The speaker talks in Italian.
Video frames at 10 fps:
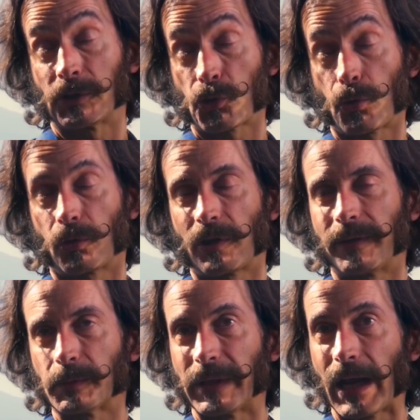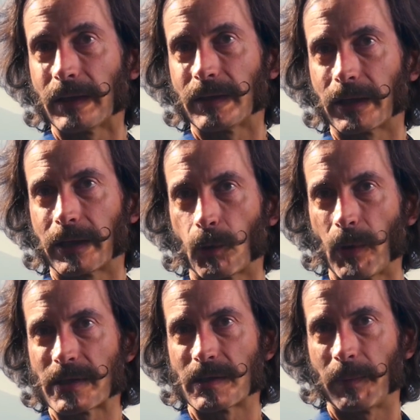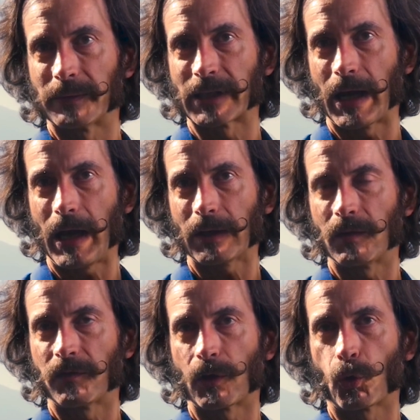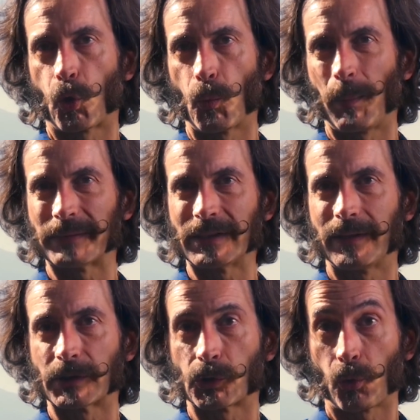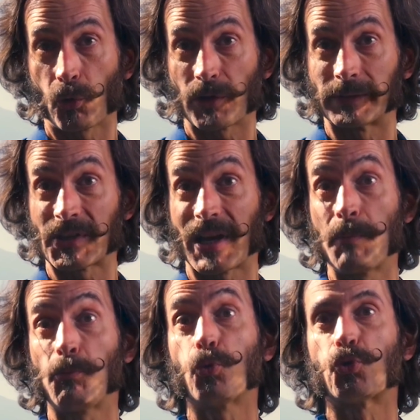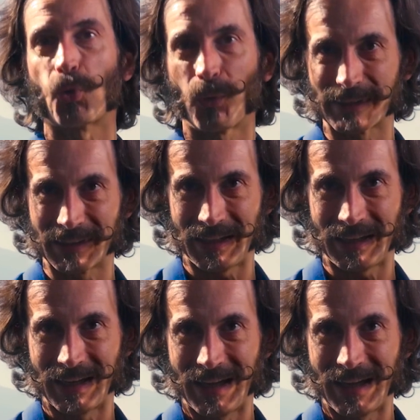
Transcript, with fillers: Sono determinanti anche questi perché A ti fanno comprendere e conoscere se hai più giorni